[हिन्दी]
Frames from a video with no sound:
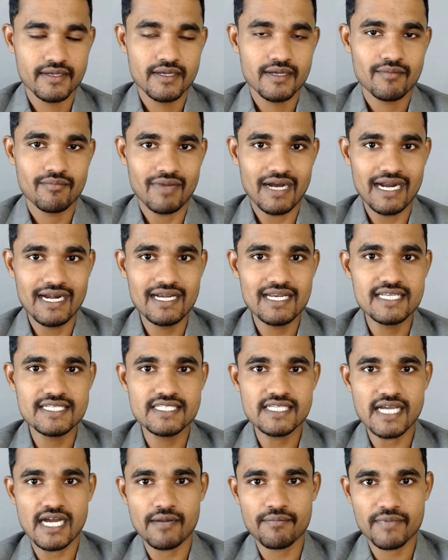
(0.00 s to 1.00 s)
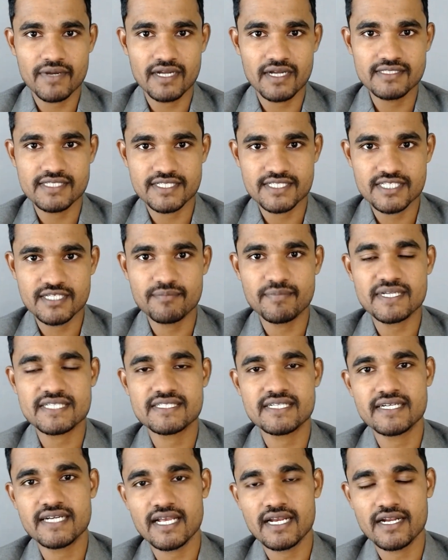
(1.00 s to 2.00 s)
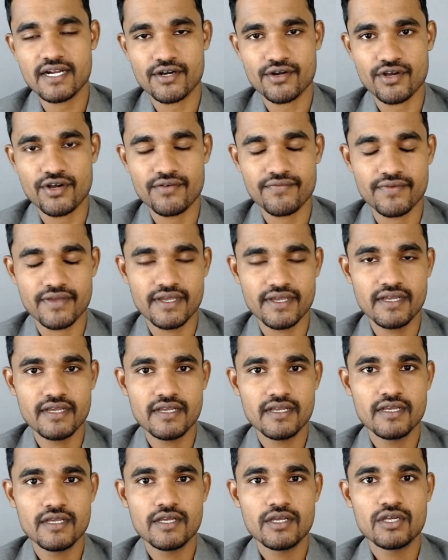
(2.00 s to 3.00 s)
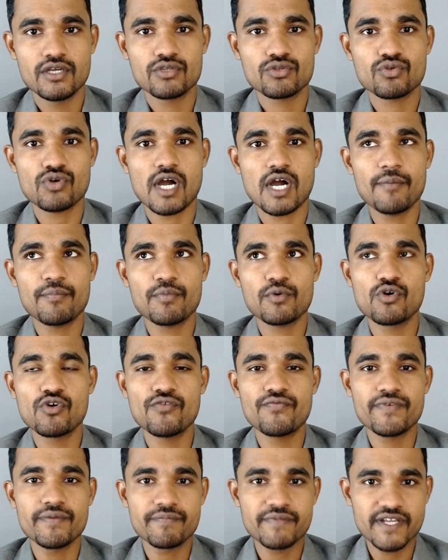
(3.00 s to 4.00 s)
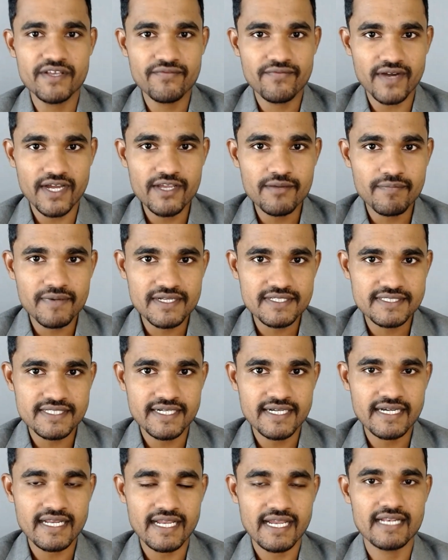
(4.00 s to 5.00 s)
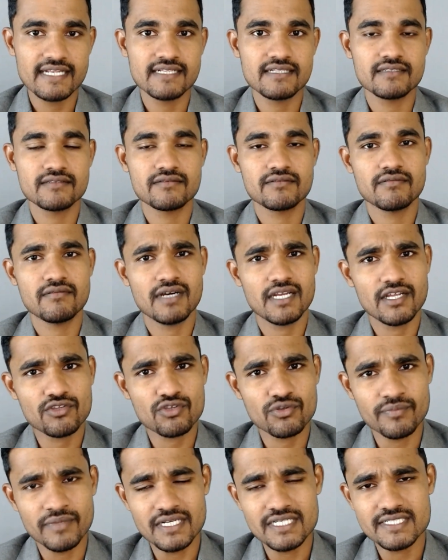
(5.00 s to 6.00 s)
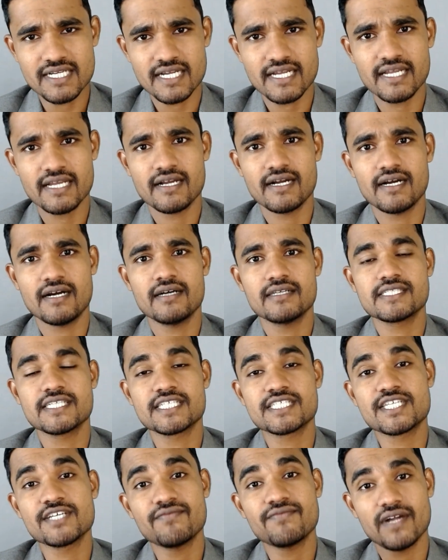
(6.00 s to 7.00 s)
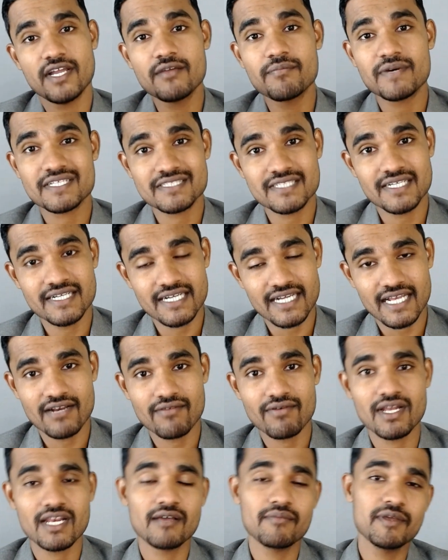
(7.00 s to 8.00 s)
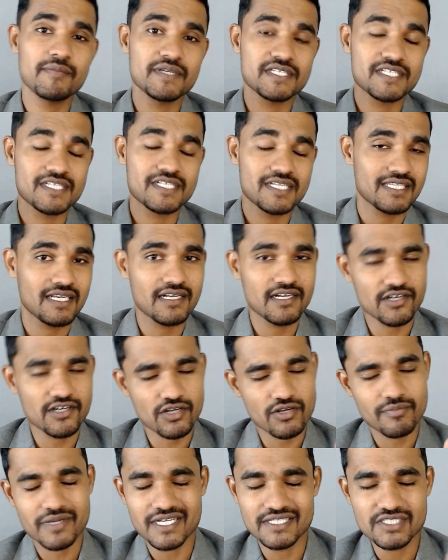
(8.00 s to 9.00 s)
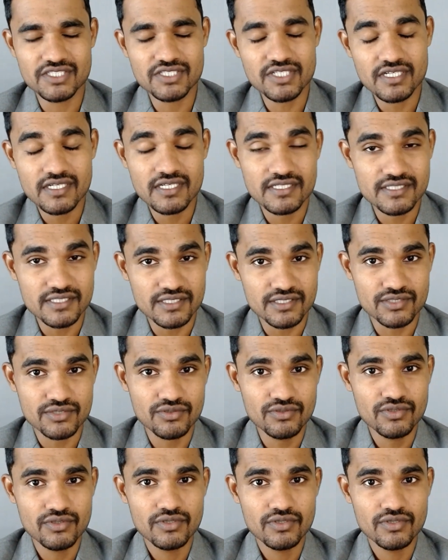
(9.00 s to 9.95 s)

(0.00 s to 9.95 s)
मान लीजिए आपका सिक्सटी परसेंटाइल कट ऑफ है तो आपको फिफ्टी फाइव परसेंटाइल वाला तो मिल जाएगा सिक्सटी फाइव परसेंटाइल वाला भी पिछले साल कट ऑफ कंसिडर कर सकते हो